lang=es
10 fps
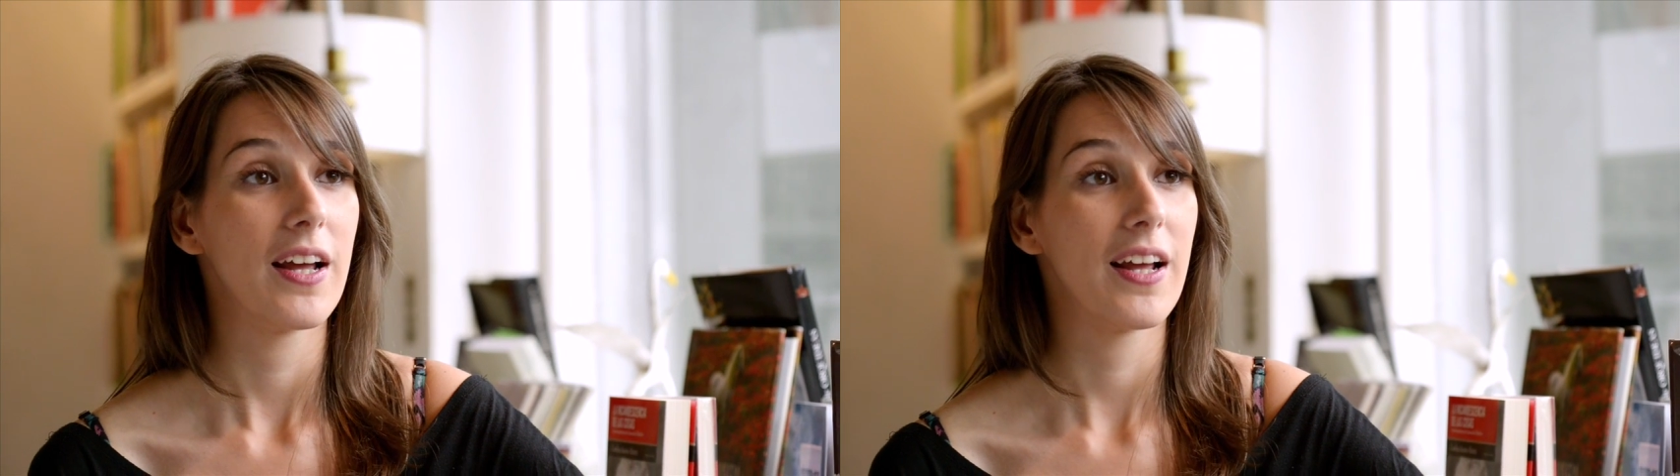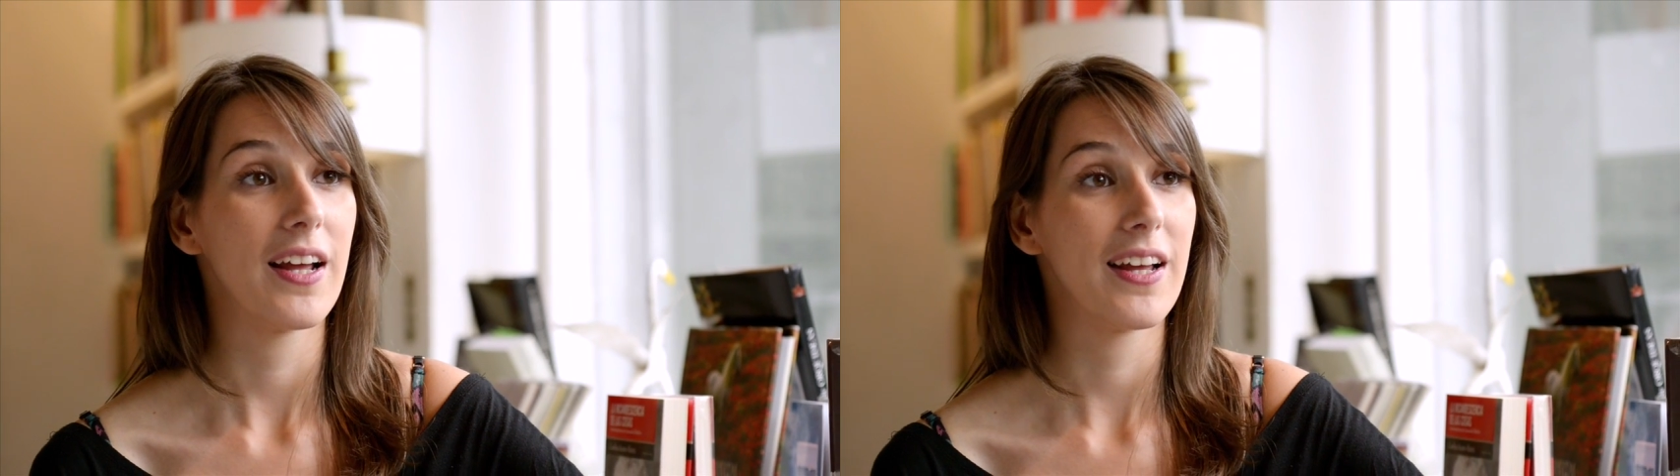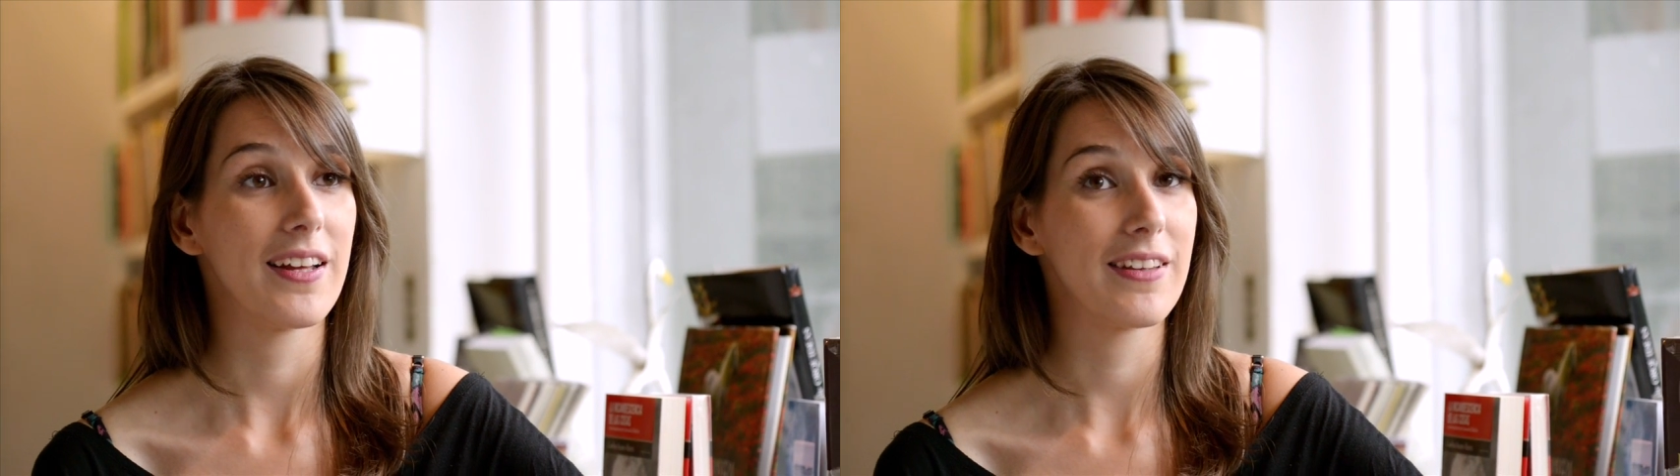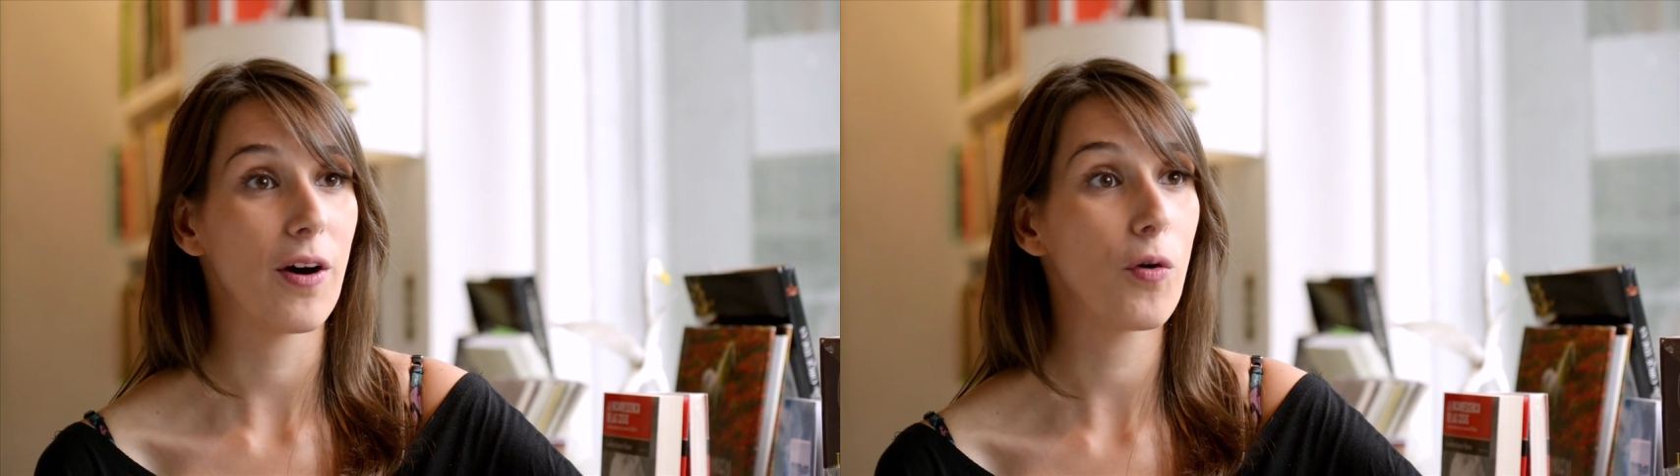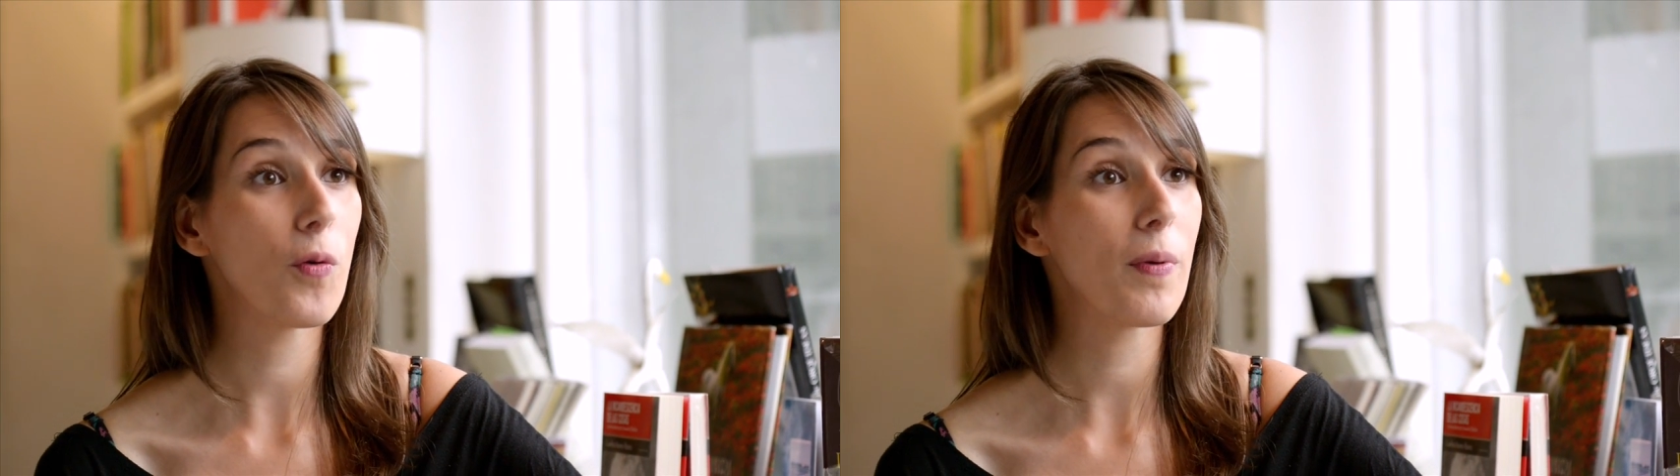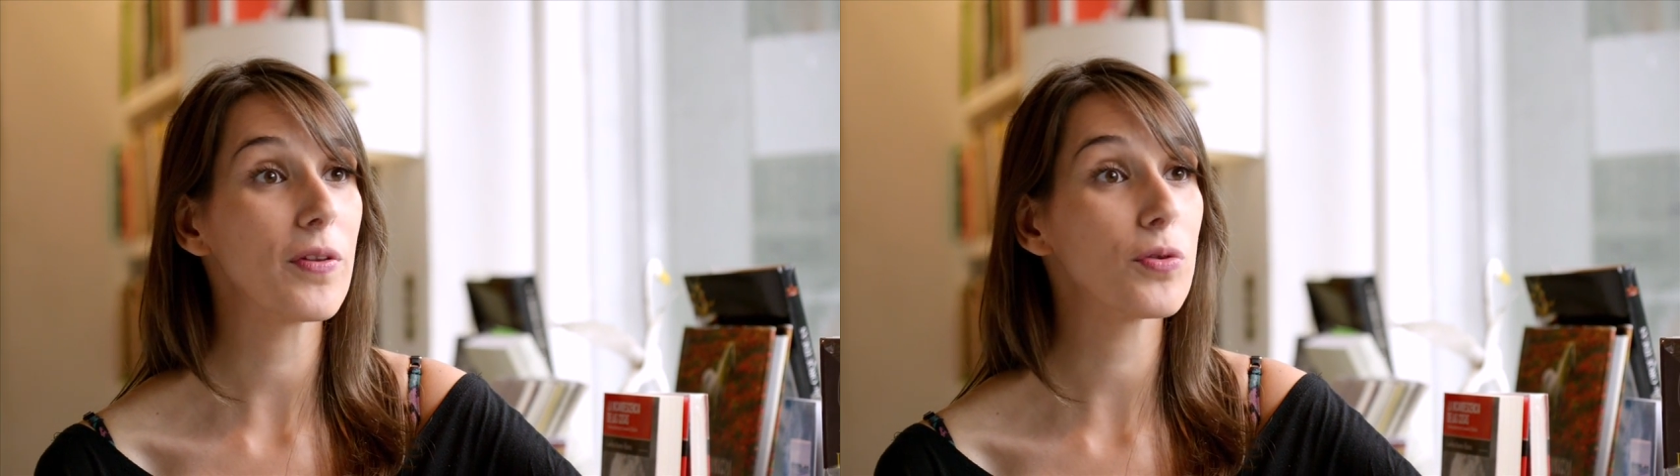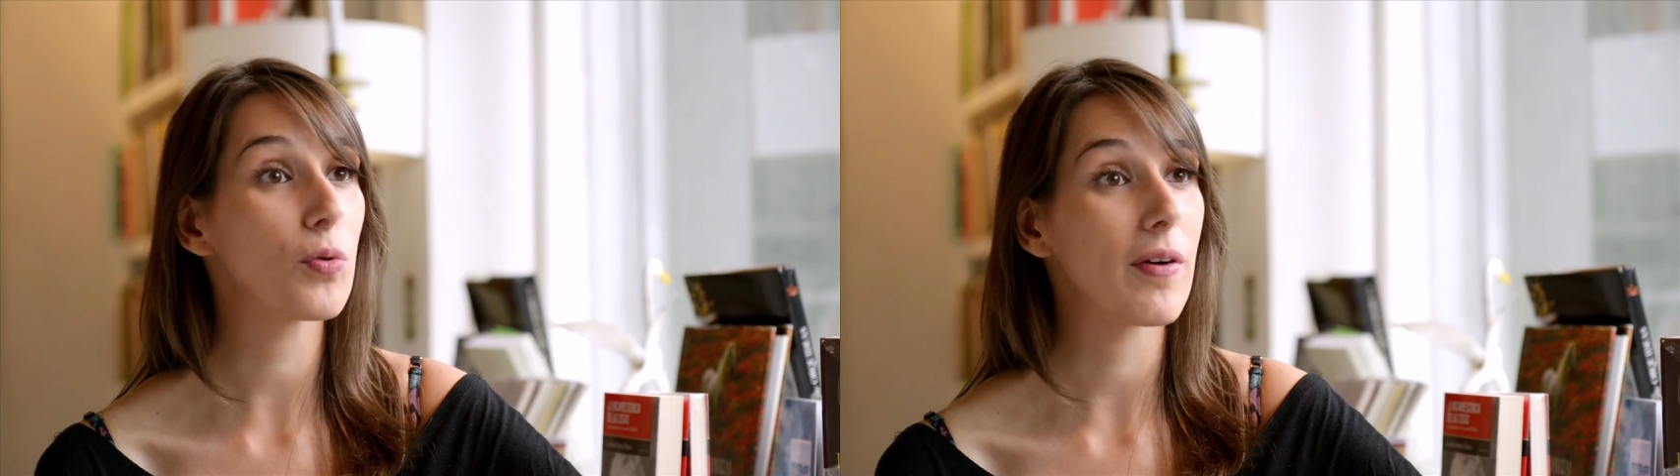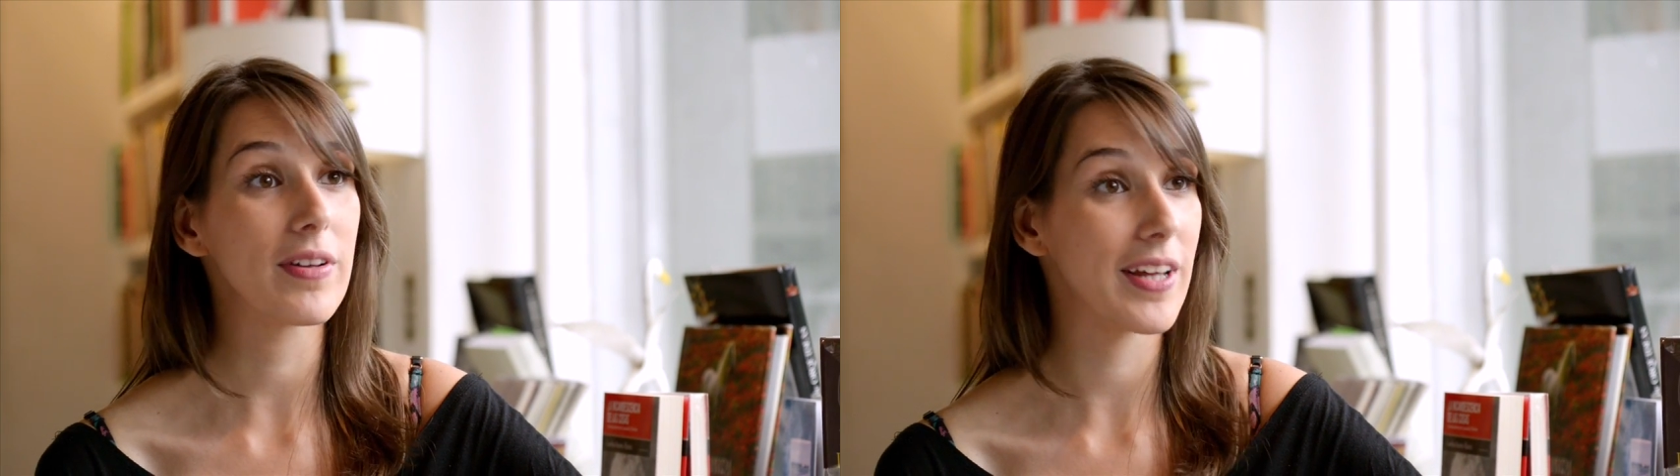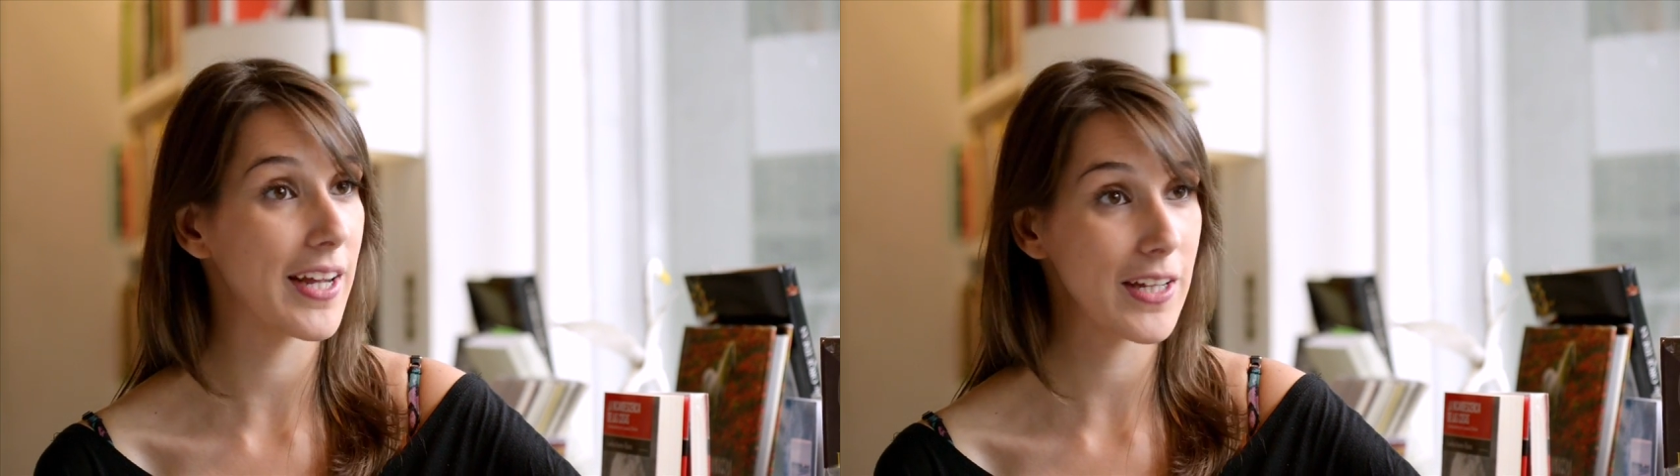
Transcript: Eh, estás ocupando tu cabeza en